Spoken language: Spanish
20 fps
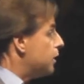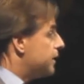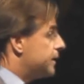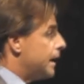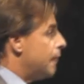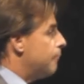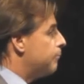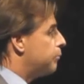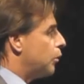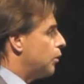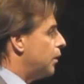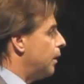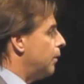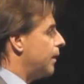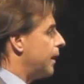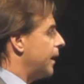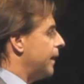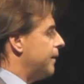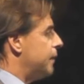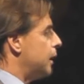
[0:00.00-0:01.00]
el tiempo
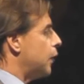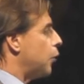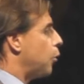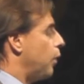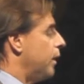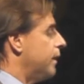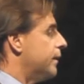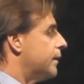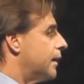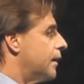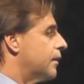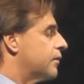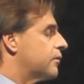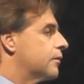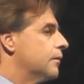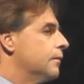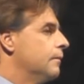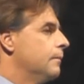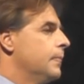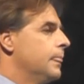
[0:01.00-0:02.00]
debe rendir
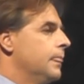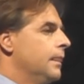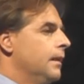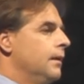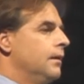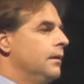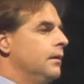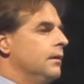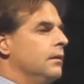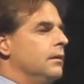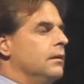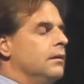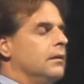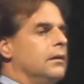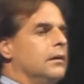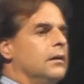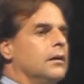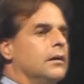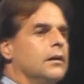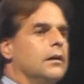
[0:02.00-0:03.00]
cuentas
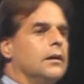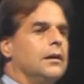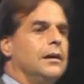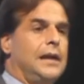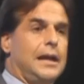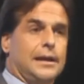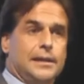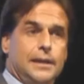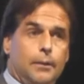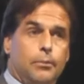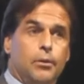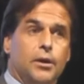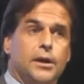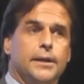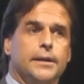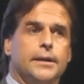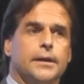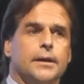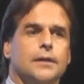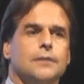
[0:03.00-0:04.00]
en la actividad
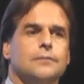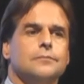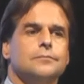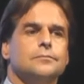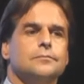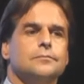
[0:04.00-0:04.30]
política.